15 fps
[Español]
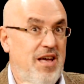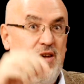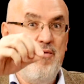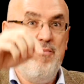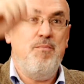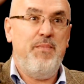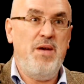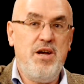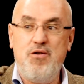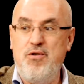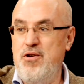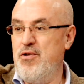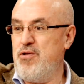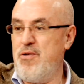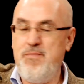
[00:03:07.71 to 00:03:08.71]
y un pico
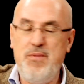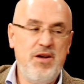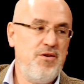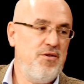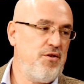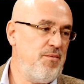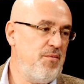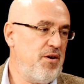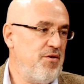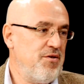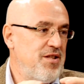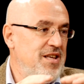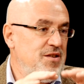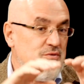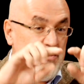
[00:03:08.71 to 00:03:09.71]
y otro pico y otro pico,
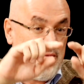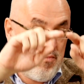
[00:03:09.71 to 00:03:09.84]
este es un,